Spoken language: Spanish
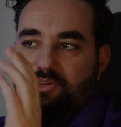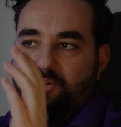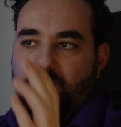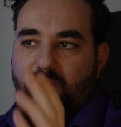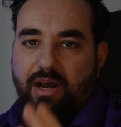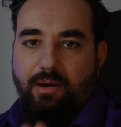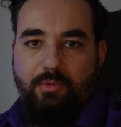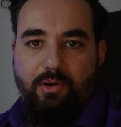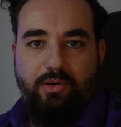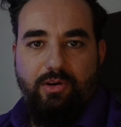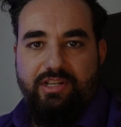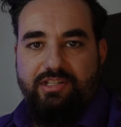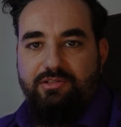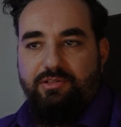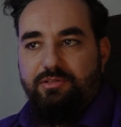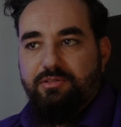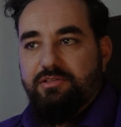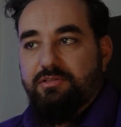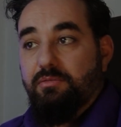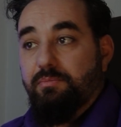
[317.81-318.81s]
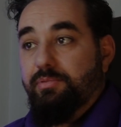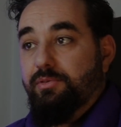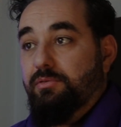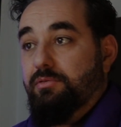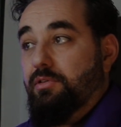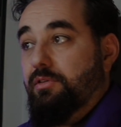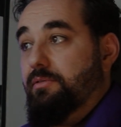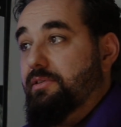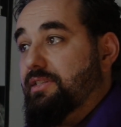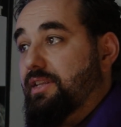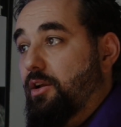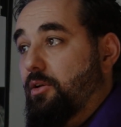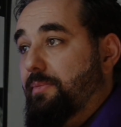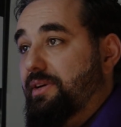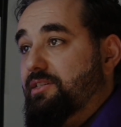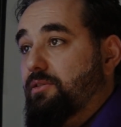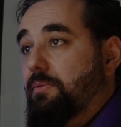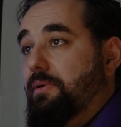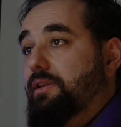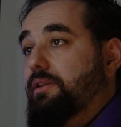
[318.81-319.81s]
Yo hablo esto desde un punto de vista lo
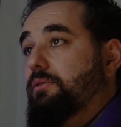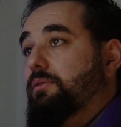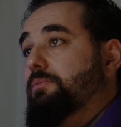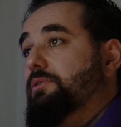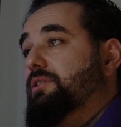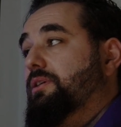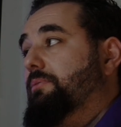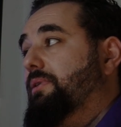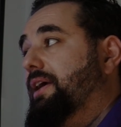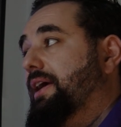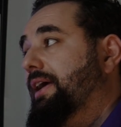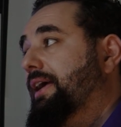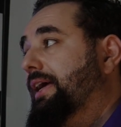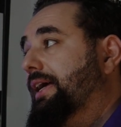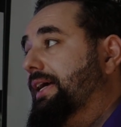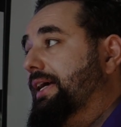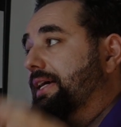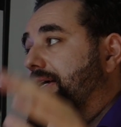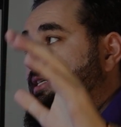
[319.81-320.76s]
más objetivo posible.